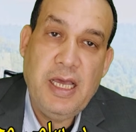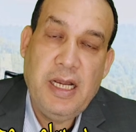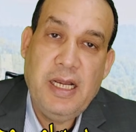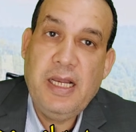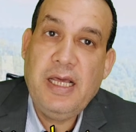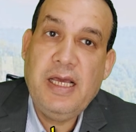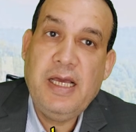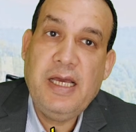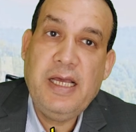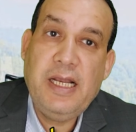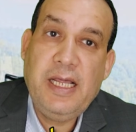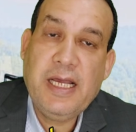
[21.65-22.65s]

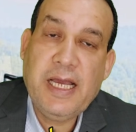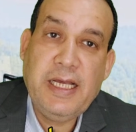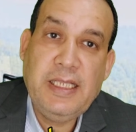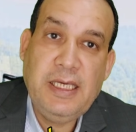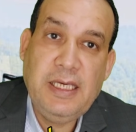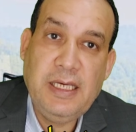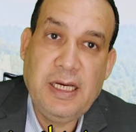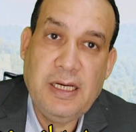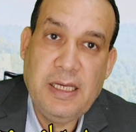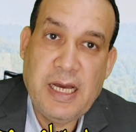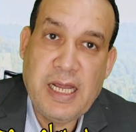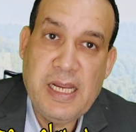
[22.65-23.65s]
الحكايه دي آه،
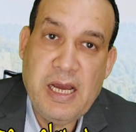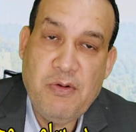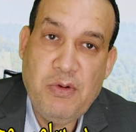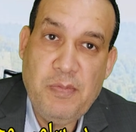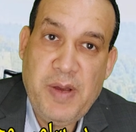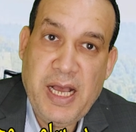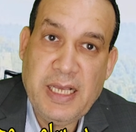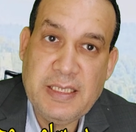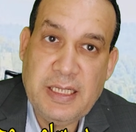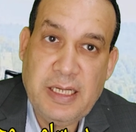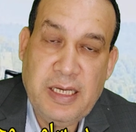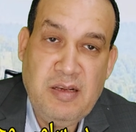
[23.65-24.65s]
يعني او
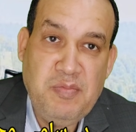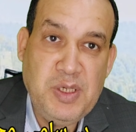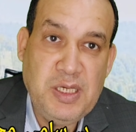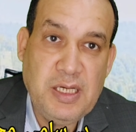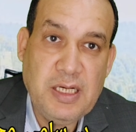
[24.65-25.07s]
البحث العلمي